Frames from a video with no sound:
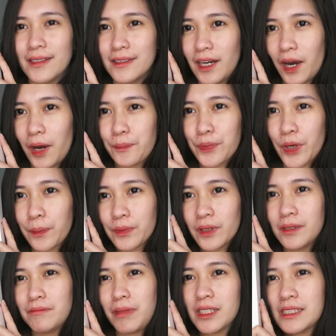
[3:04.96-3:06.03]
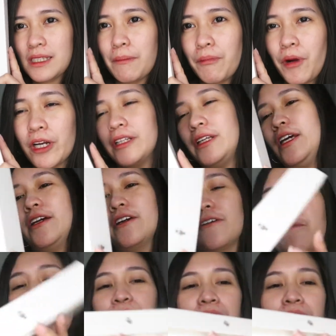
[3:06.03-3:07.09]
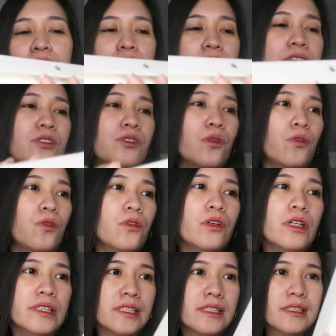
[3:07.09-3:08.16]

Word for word: the proper unboxing part here. So, it's